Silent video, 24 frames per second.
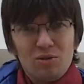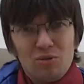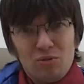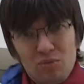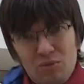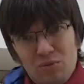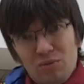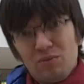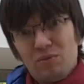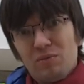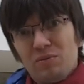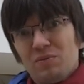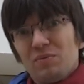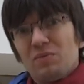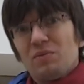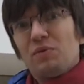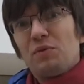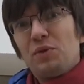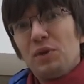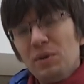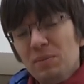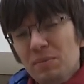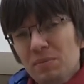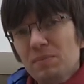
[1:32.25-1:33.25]
то
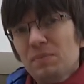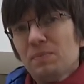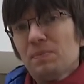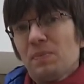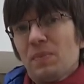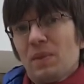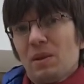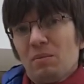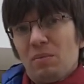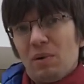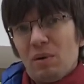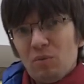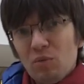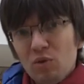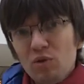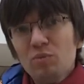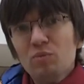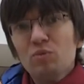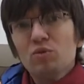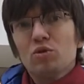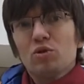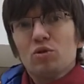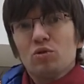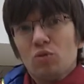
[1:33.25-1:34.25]
фильм,
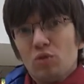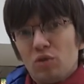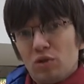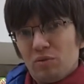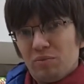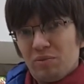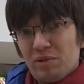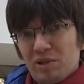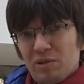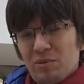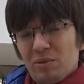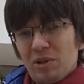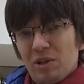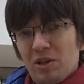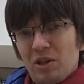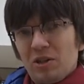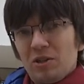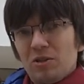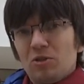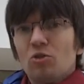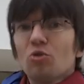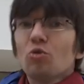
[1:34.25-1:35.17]
по-моему, стоит посмотреть.